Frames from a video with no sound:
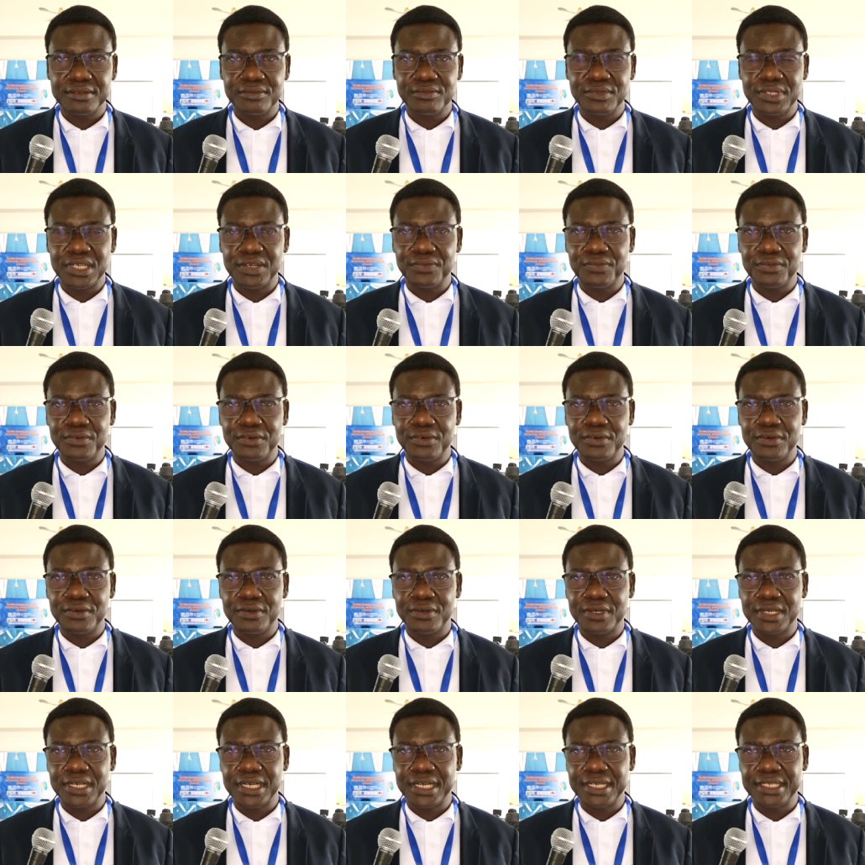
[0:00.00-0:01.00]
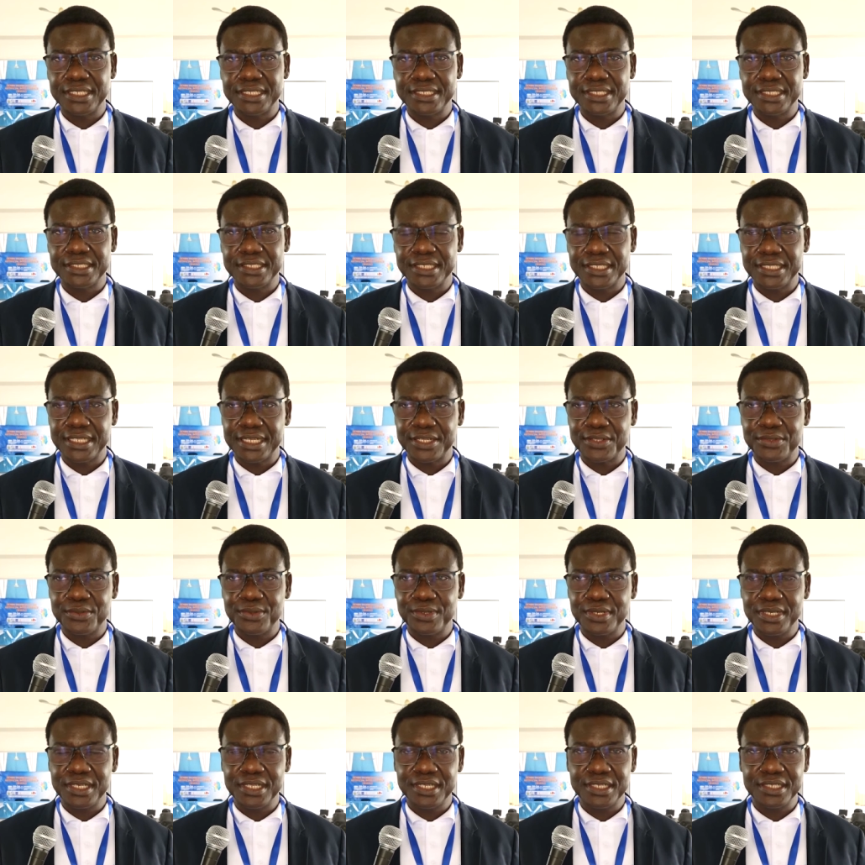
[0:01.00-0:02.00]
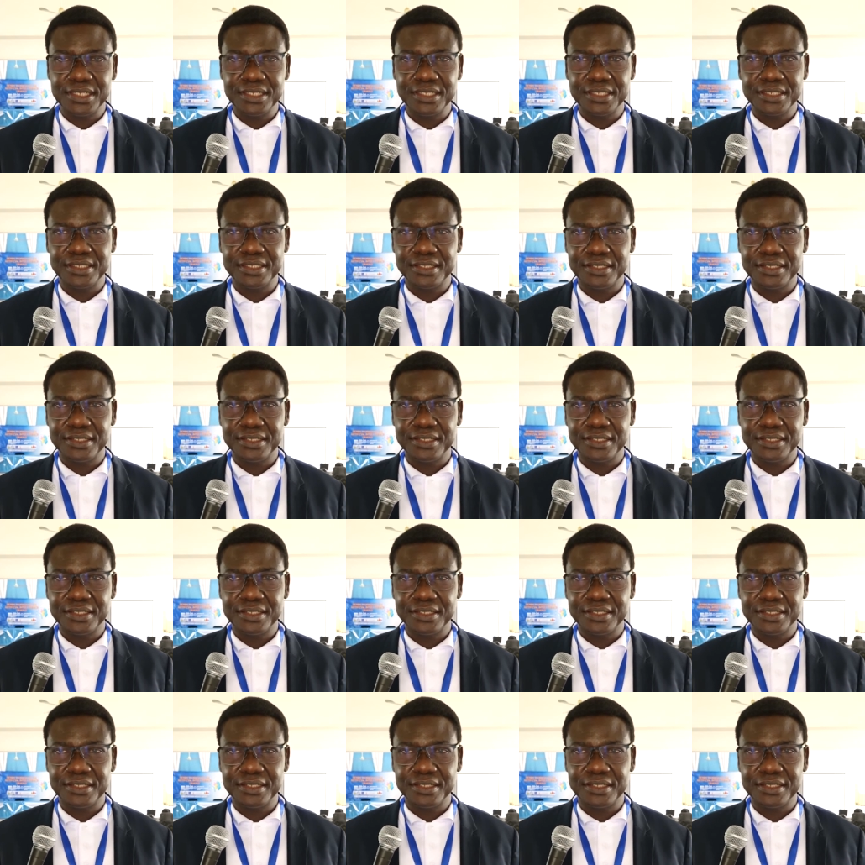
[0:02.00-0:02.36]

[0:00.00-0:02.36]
Nous avons organisé cet atelier